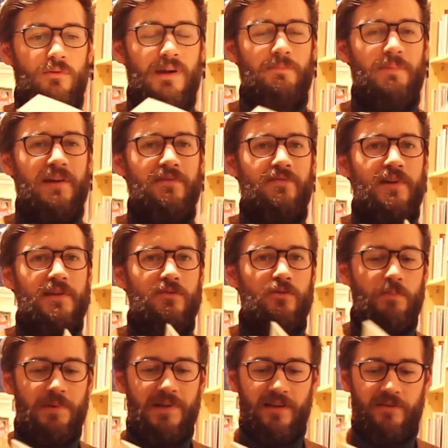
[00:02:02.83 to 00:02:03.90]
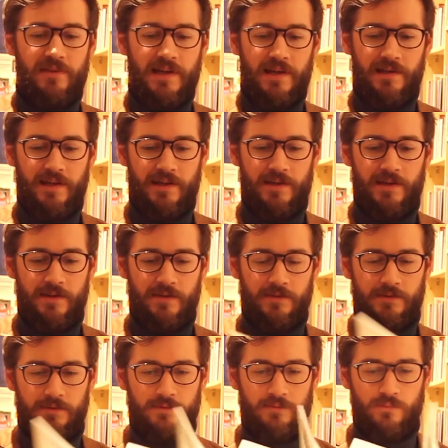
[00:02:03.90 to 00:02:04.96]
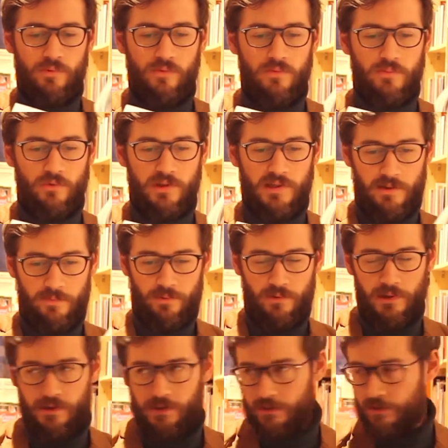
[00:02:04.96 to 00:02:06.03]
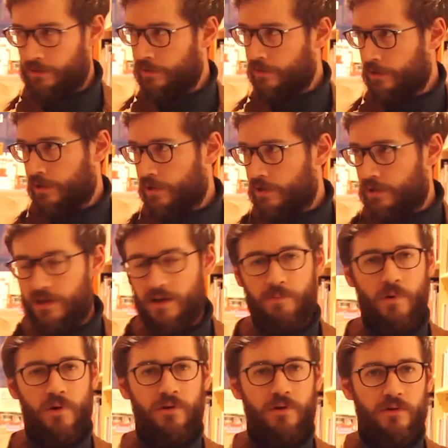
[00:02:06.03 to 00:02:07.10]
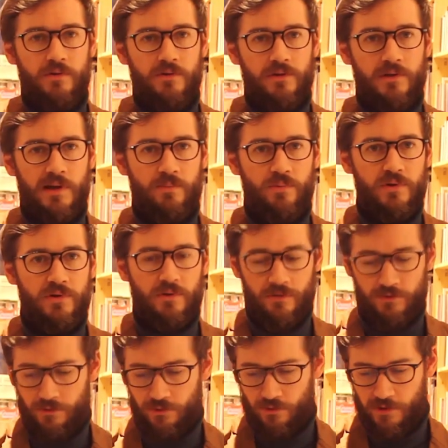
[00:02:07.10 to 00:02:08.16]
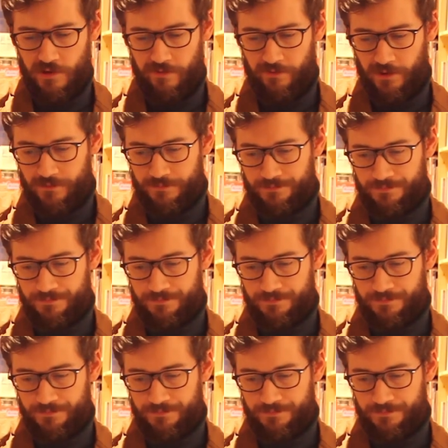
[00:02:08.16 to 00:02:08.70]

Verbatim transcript: la préface de Pierre Vidal-Naquet, pour vous montrer un peu l'importance et la puissance de ce livre.